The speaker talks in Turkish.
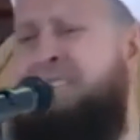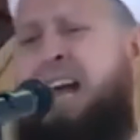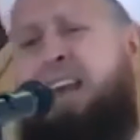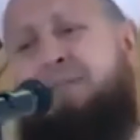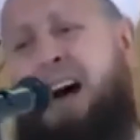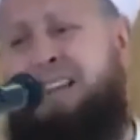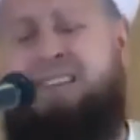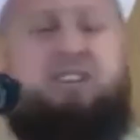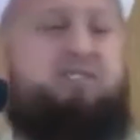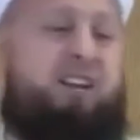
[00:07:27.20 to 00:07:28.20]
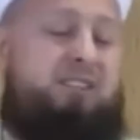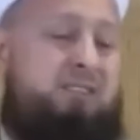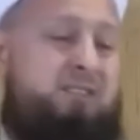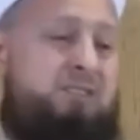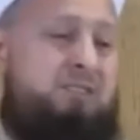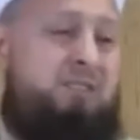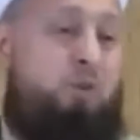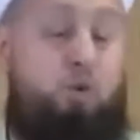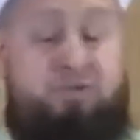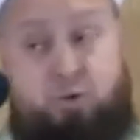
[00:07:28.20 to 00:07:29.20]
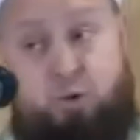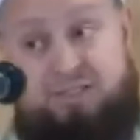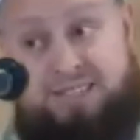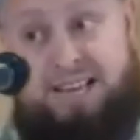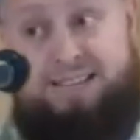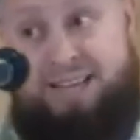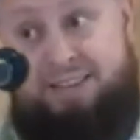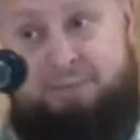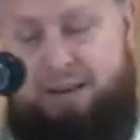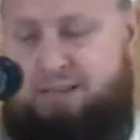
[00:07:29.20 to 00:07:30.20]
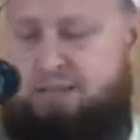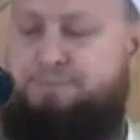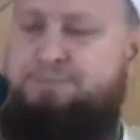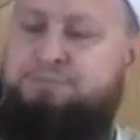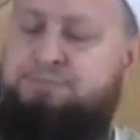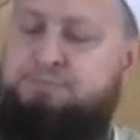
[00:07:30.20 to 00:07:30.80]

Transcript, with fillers: da bir tane var diyecek. O Siyonistlerden demek.